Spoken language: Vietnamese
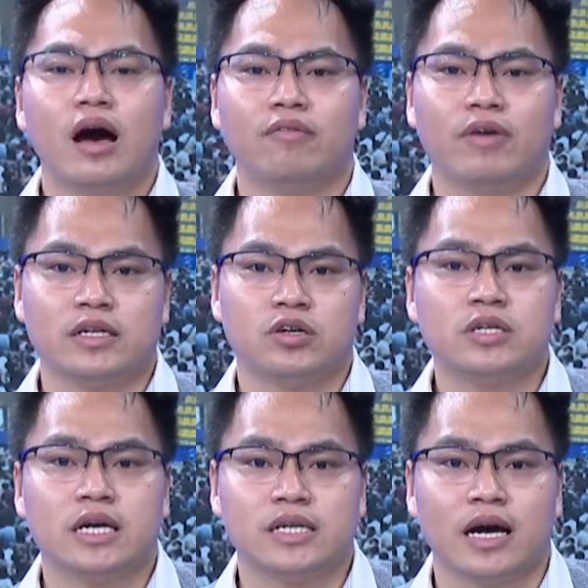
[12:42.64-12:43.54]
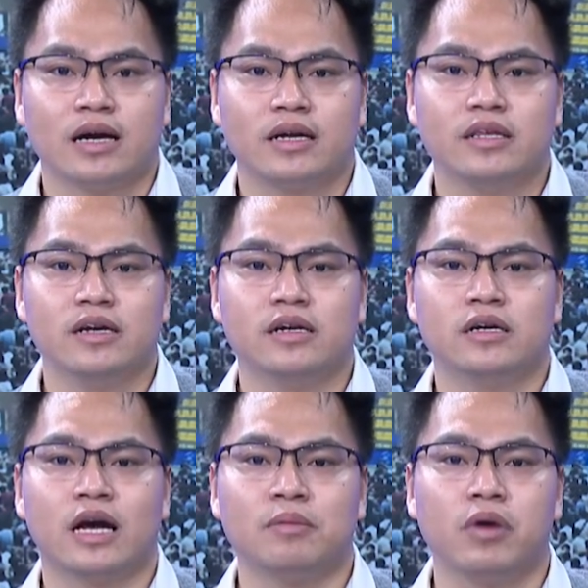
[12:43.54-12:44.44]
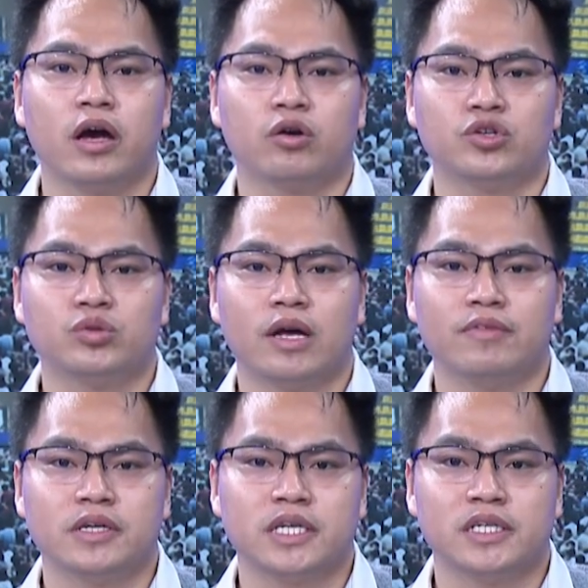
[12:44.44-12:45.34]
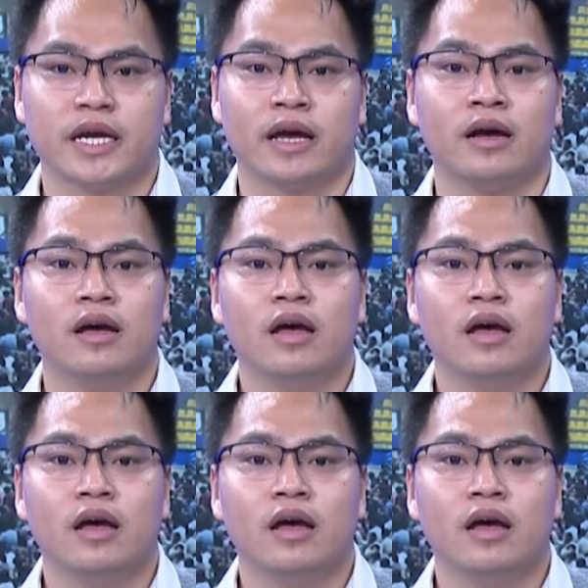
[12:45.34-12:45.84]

Và rõ ràng rằng như khách mời của chúng ta vừa chia sẻ,